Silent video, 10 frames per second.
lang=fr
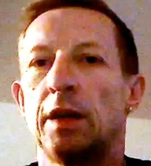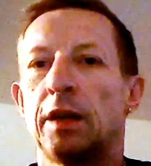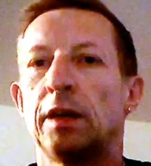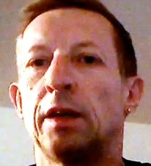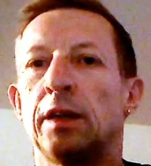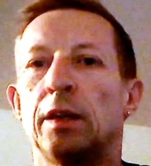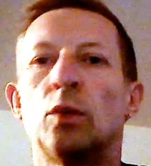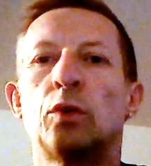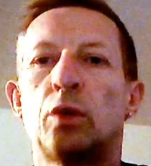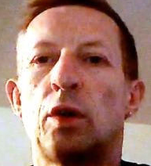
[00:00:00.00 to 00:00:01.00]
et, et
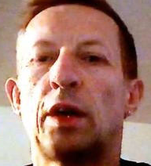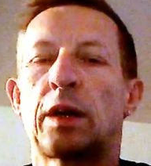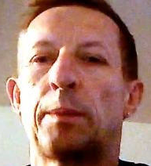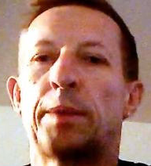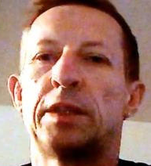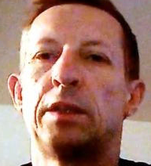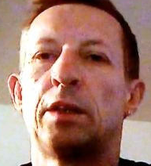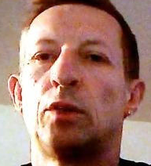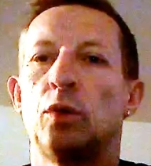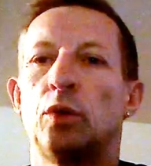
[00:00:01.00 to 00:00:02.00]
donc dans
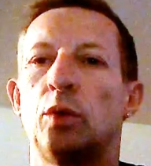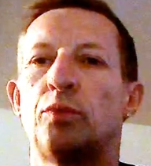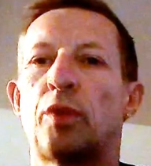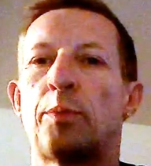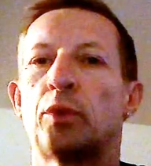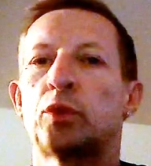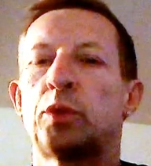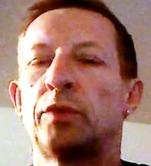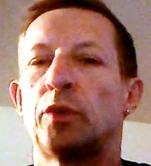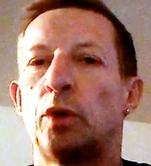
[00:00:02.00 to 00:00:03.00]
l'incapacité de pouvoir
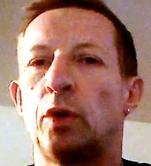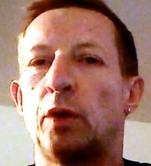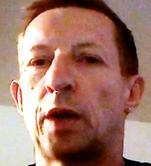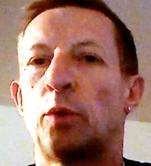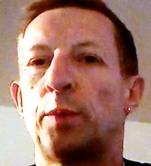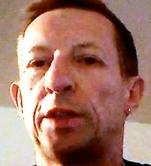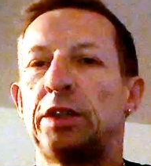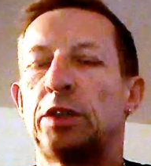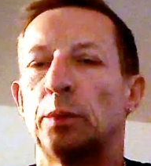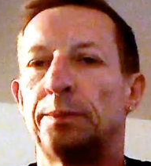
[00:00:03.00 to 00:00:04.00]
poursuivre la
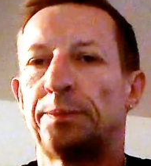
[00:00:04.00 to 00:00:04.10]
compétition.